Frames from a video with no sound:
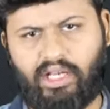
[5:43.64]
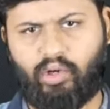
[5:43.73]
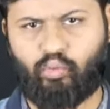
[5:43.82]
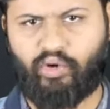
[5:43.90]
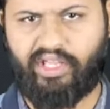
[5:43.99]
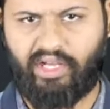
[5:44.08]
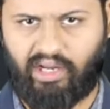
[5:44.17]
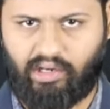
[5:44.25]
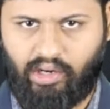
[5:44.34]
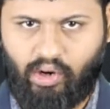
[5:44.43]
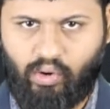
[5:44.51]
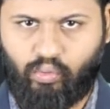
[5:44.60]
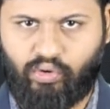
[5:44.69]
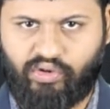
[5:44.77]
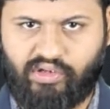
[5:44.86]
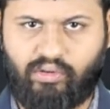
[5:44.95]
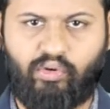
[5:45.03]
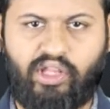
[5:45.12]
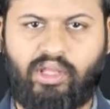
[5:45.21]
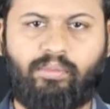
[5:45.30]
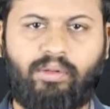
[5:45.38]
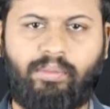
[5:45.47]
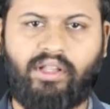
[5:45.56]
நல்லா குடிக்கிறான் குடிச்சிட்டு
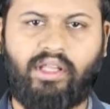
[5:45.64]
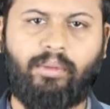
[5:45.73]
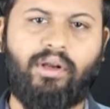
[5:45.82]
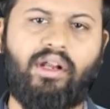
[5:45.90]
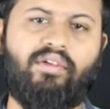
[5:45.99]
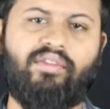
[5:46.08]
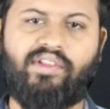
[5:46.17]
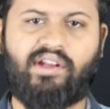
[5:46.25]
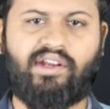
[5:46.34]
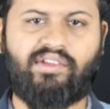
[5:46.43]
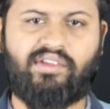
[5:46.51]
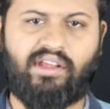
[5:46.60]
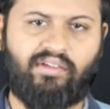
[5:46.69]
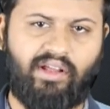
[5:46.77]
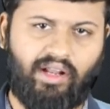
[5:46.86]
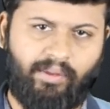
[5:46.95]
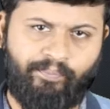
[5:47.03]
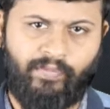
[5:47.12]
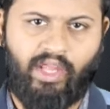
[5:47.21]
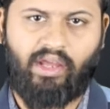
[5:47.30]
குடிக்கும்போது பார்த்திங்க அப்படின்னா விசில் அடிச்சுட்டே வரேன்